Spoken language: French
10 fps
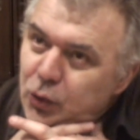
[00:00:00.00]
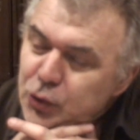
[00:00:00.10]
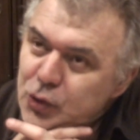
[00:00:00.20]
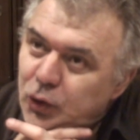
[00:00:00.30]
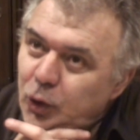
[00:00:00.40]

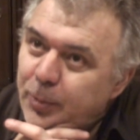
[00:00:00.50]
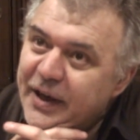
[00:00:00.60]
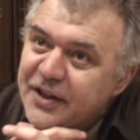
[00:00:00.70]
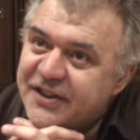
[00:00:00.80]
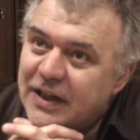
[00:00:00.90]
l'Union
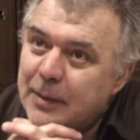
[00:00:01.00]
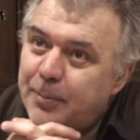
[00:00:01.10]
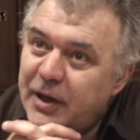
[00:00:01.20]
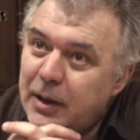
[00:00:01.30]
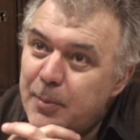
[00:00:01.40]
européenne c'est la
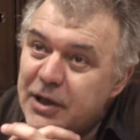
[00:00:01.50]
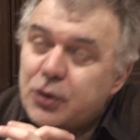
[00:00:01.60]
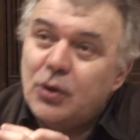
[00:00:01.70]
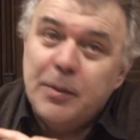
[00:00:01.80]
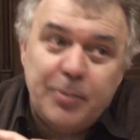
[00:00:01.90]
paix, mais que les